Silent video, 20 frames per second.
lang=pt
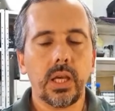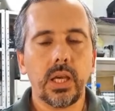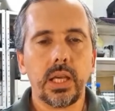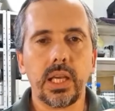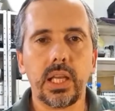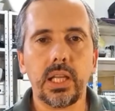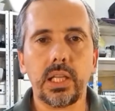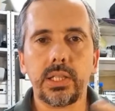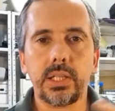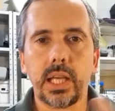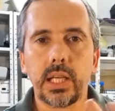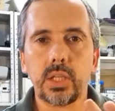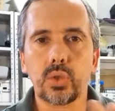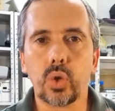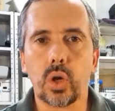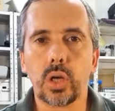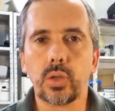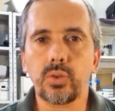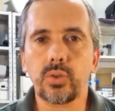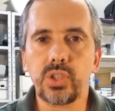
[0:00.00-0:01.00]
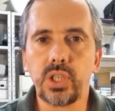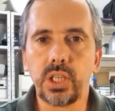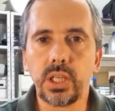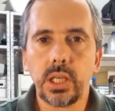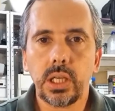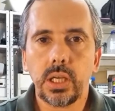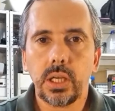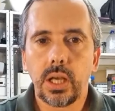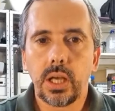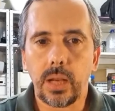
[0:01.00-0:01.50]
Ele tem em torno de
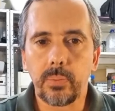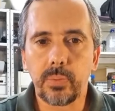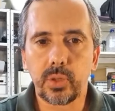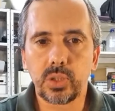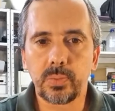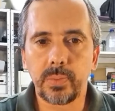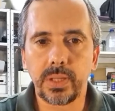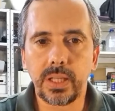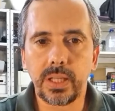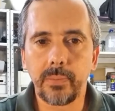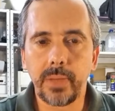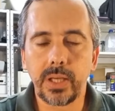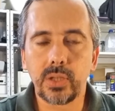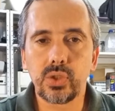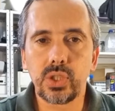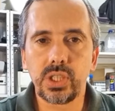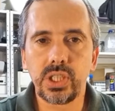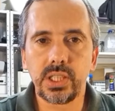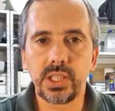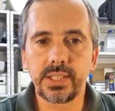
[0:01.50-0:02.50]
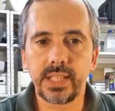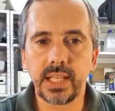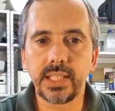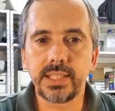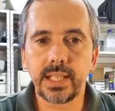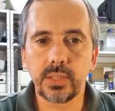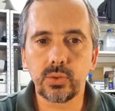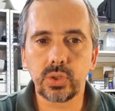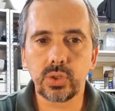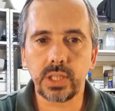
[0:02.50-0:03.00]
aproximadamente
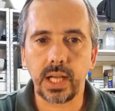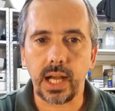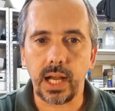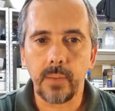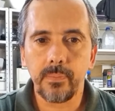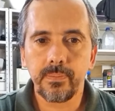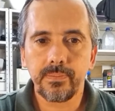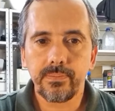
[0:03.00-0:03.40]
600K.